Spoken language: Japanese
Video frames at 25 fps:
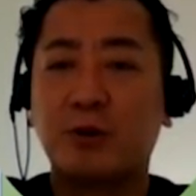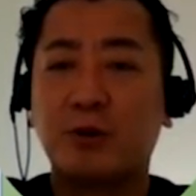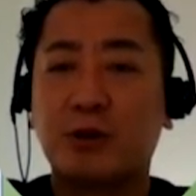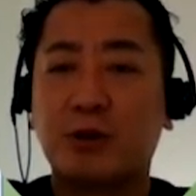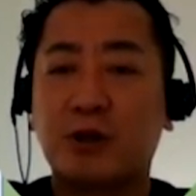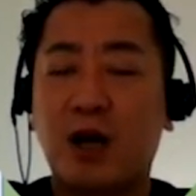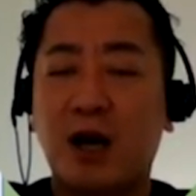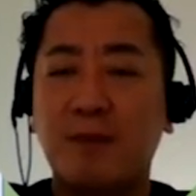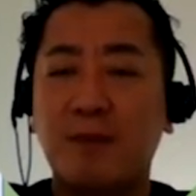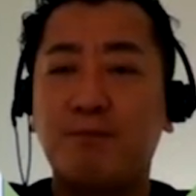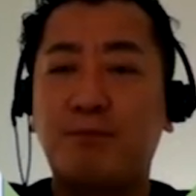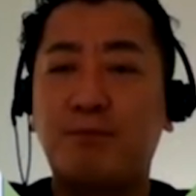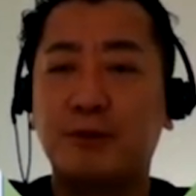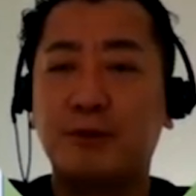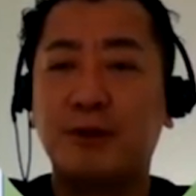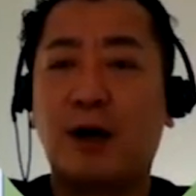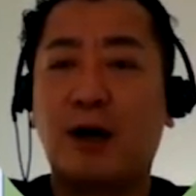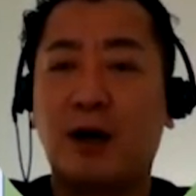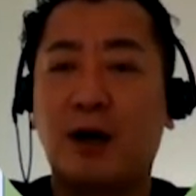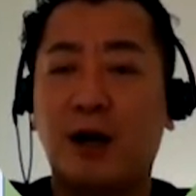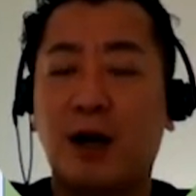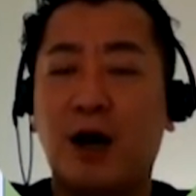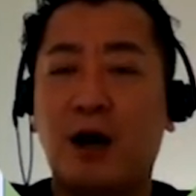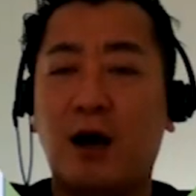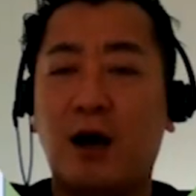後続完封だ
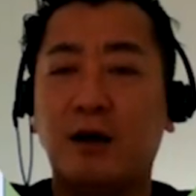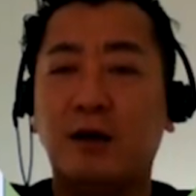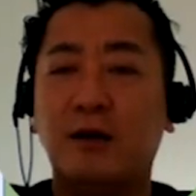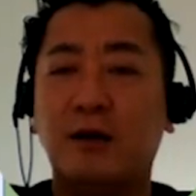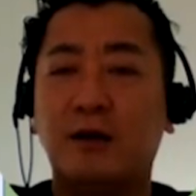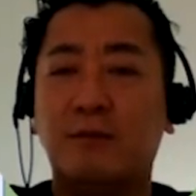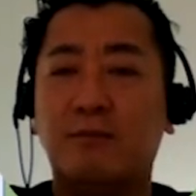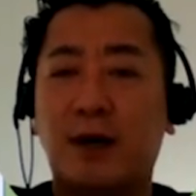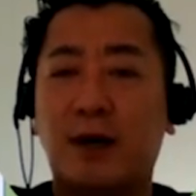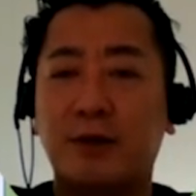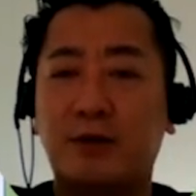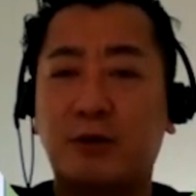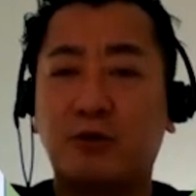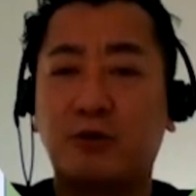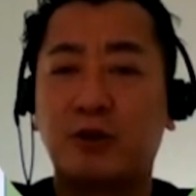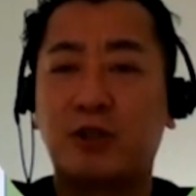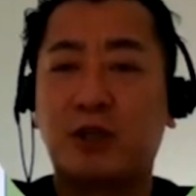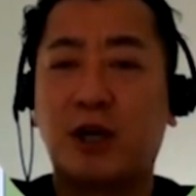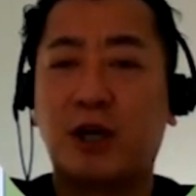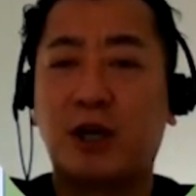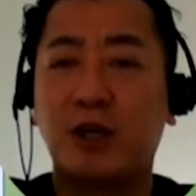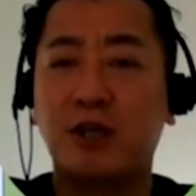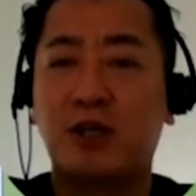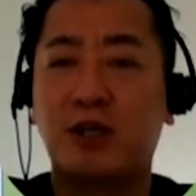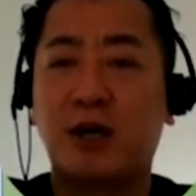から、うんうんうん、まあちょっと
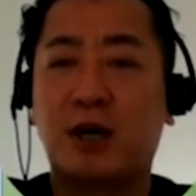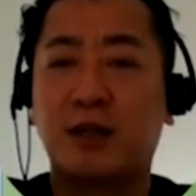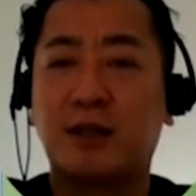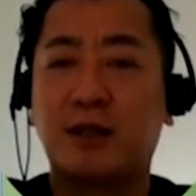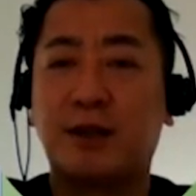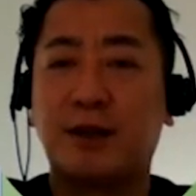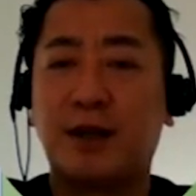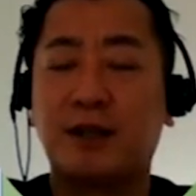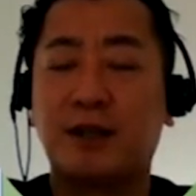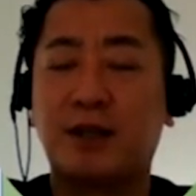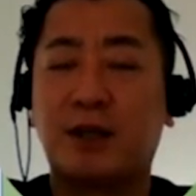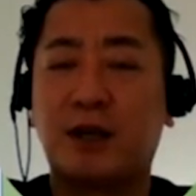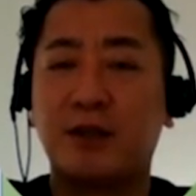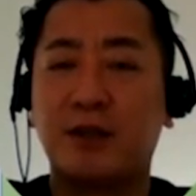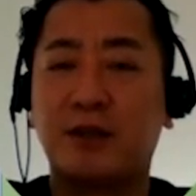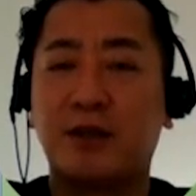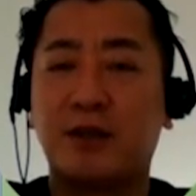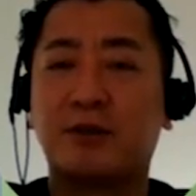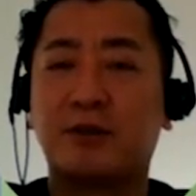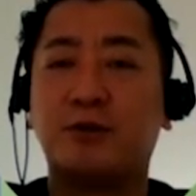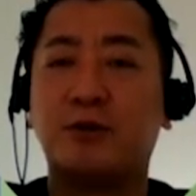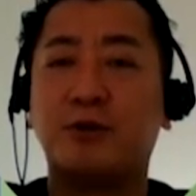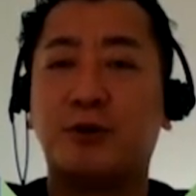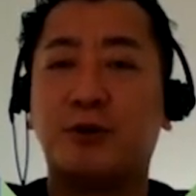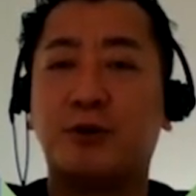力違ったなって感じ
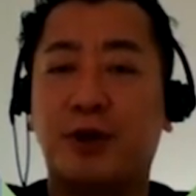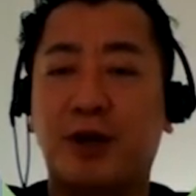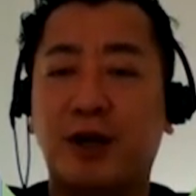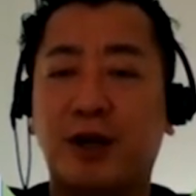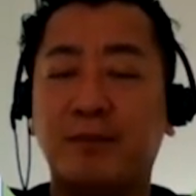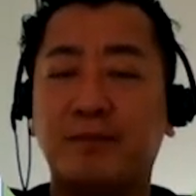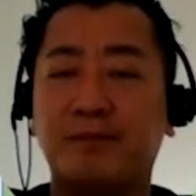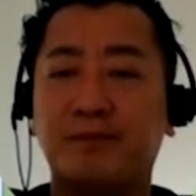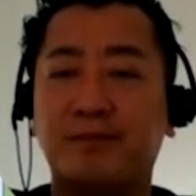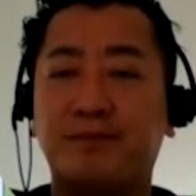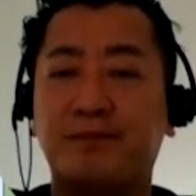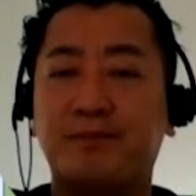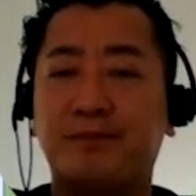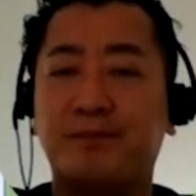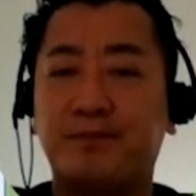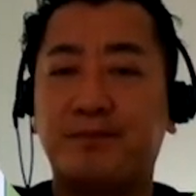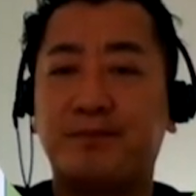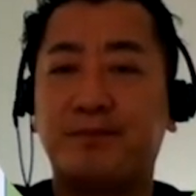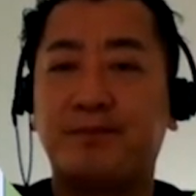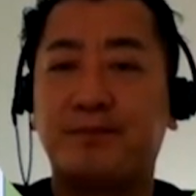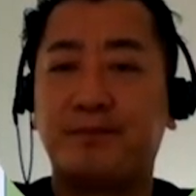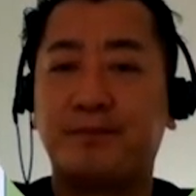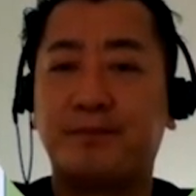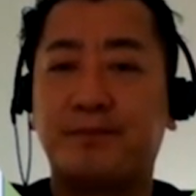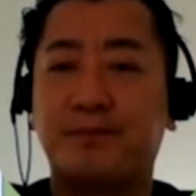がするよね。
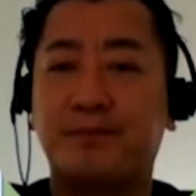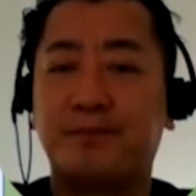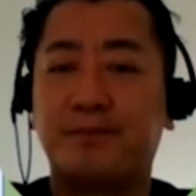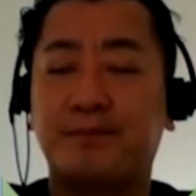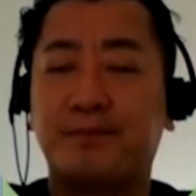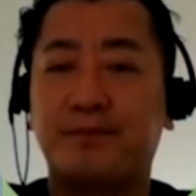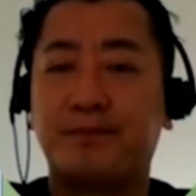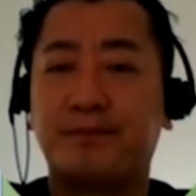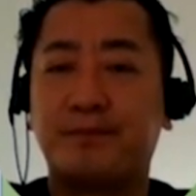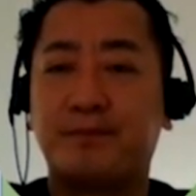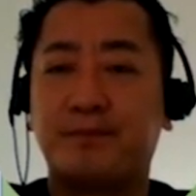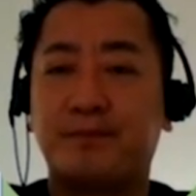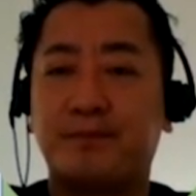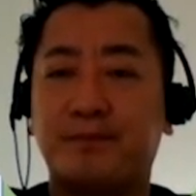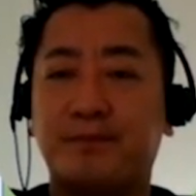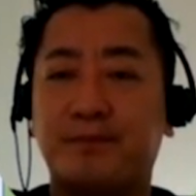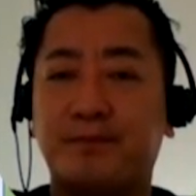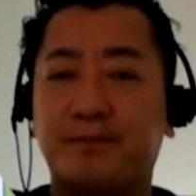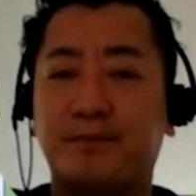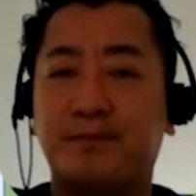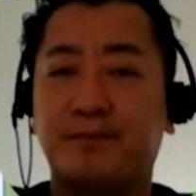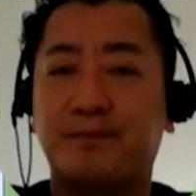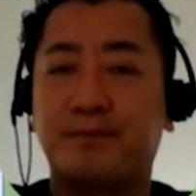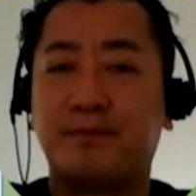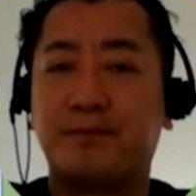なんか
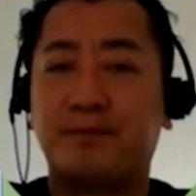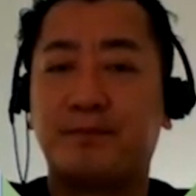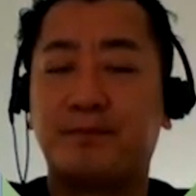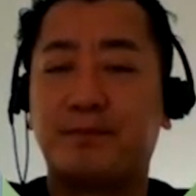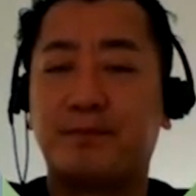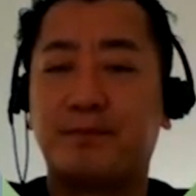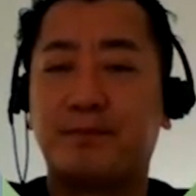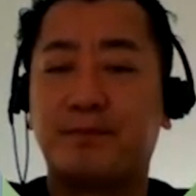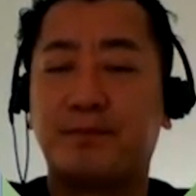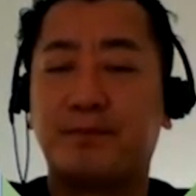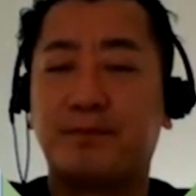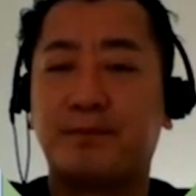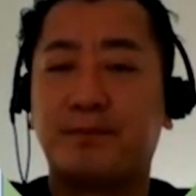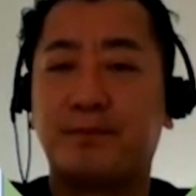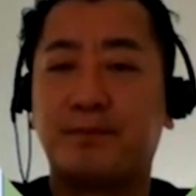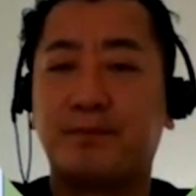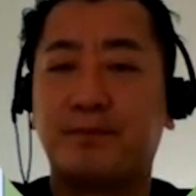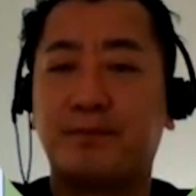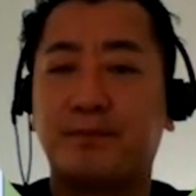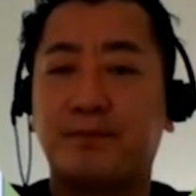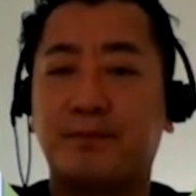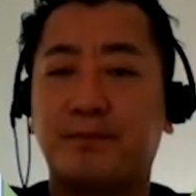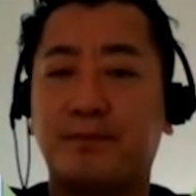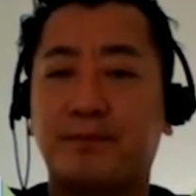よんさいで一番